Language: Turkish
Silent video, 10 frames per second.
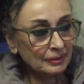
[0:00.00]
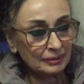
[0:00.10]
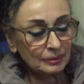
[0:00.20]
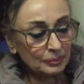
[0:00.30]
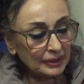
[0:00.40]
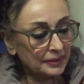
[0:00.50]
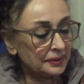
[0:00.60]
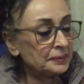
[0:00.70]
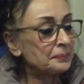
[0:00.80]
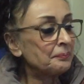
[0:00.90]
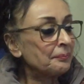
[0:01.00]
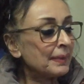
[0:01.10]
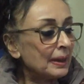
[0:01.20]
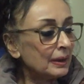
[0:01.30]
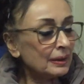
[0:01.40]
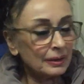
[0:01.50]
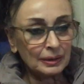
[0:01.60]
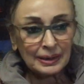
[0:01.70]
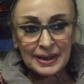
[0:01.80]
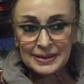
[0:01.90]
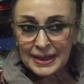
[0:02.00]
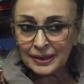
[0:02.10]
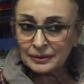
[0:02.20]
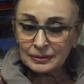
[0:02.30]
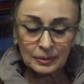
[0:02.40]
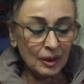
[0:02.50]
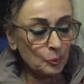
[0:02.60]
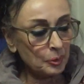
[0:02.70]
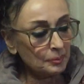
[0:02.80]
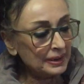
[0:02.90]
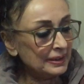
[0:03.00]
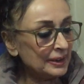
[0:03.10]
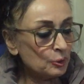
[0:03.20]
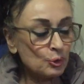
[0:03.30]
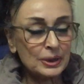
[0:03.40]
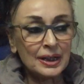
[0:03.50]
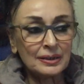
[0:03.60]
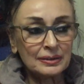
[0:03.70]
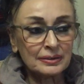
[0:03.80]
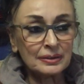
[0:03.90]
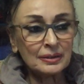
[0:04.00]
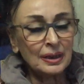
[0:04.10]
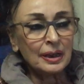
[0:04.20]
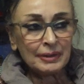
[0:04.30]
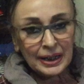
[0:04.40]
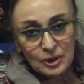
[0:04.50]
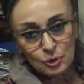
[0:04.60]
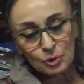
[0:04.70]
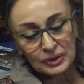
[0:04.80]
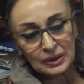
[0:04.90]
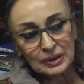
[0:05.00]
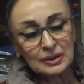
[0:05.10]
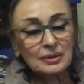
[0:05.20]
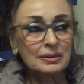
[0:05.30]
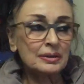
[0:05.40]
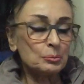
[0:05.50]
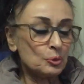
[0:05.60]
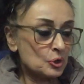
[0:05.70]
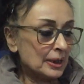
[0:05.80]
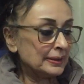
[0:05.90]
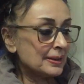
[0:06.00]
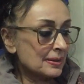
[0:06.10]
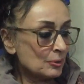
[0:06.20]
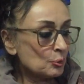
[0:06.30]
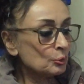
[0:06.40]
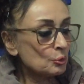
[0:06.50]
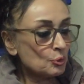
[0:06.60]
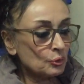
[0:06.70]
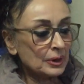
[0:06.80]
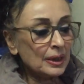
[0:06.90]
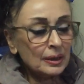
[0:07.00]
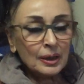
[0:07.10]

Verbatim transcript: atılımları, e, esen Avrupa Birliği rüzgarları ve en çok da kadınların mücadelesi sonucunda